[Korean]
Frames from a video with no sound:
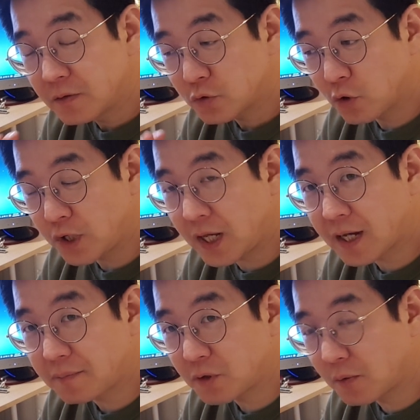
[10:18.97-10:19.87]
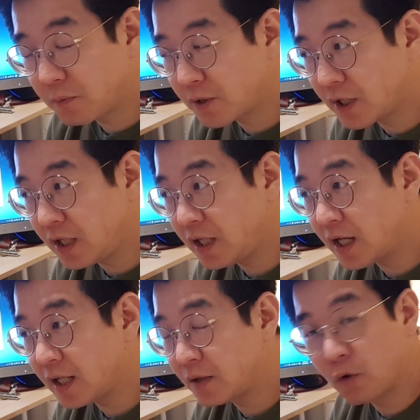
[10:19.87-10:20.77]
조리개 값도 거의
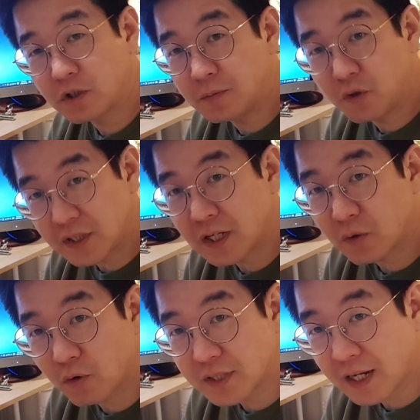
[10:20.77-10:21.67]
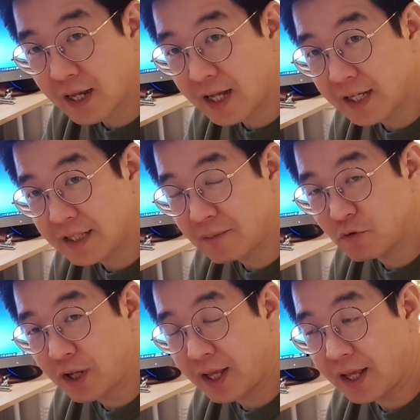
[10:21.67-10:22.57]
한 5.6 이상 놓고 촬영하기
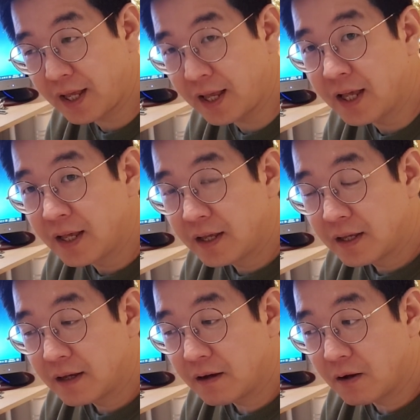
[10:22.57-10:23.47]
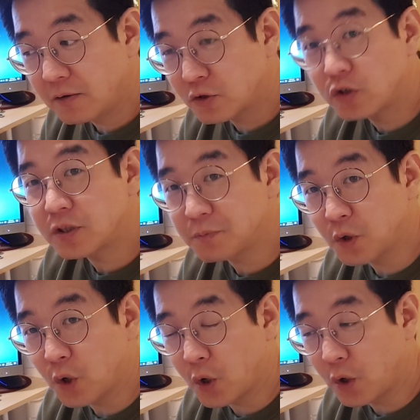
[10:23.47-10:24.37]
때문에 어,
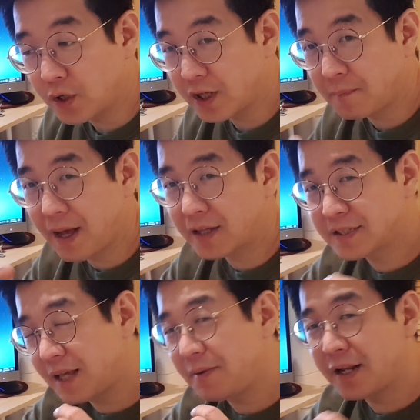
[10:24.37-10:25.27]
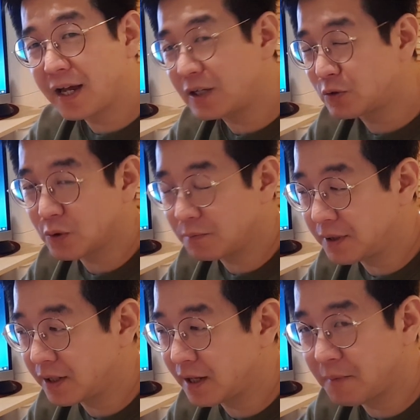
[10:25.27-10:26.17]
초점도 그렇게 막 세밀하게 뭐
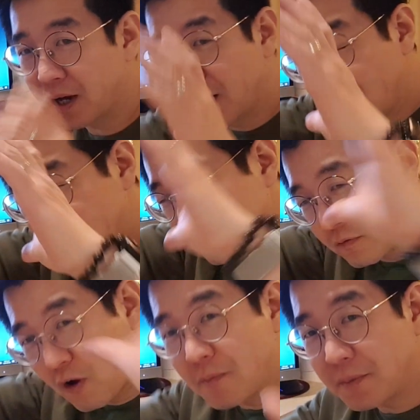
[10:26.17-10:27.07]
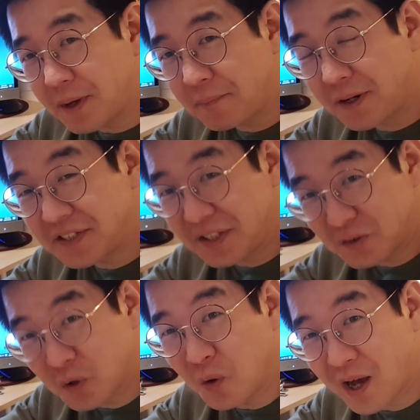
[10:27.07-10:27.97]
이렇게 막광고위에 뭐 퍼져 있는
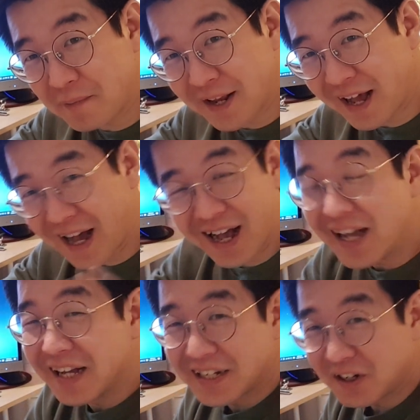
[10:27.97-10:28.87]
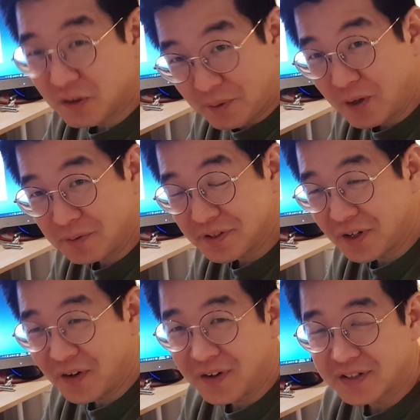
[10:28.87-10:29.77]
좋은 카메라 그런 것도 필요
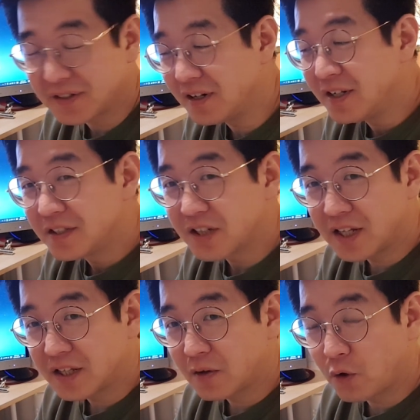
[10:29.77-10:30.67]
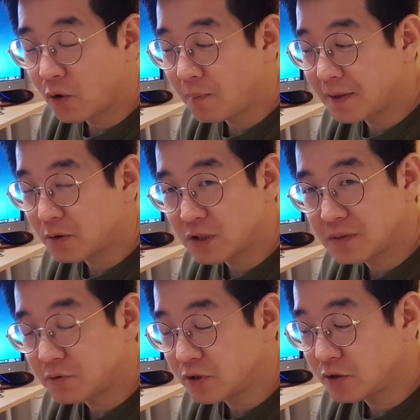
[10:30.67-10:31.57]
없어요. 그래서 저한테 교육받으러 오신
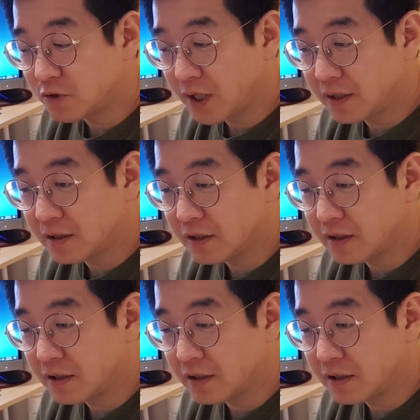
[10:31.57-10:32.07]
분들 중에는